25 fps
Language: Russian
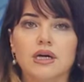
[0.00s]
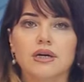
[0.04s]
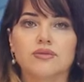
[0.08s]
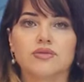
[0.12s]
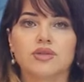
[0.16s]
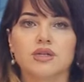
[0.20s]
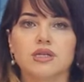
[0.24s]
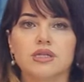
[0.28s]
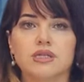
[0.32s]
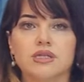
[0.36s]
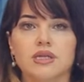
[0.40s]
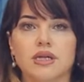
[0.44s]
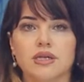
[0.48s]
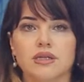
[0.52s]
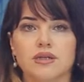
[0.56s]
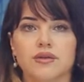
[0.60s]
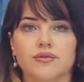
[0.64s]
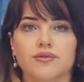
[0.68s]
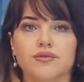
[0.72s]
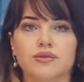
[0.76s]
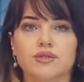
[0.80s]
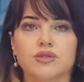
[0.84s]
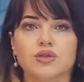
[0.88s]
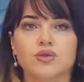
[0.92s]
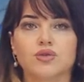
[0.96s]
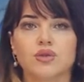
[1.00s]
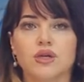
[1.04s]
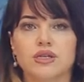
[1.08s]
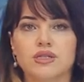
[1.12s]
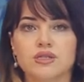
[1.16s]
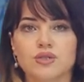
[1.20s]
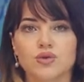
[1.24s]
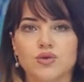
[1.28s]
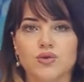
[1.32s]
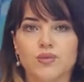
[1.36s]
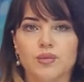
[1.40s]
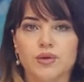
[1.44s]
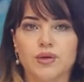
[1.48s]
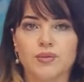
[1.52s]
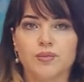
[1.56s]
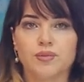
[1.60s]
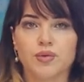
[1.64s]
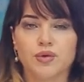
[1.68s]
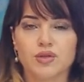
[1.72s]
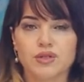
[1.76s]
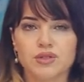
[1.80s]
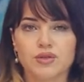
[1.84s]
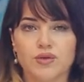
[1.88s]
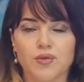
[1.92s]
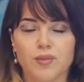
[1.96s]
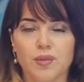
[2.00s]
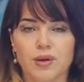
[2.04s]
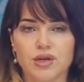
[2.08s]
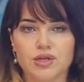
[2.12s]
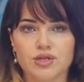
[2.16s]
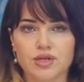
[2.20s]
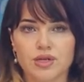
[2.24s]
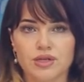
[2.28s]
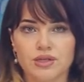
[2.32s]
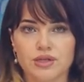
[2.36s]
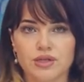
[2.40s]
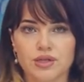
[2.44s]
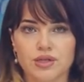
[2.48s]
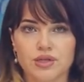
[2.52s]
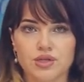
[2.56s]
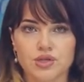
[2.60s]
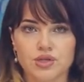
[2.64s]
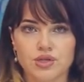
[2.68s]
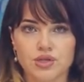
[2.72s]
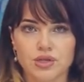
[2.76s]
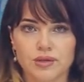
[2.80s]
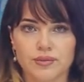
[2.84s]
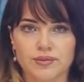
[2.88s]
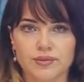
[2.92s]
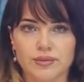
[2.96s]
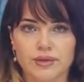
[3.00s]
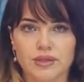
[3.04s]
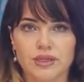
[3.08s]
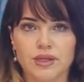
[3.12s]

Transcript: В Дагестане введен особый противопожарный режим.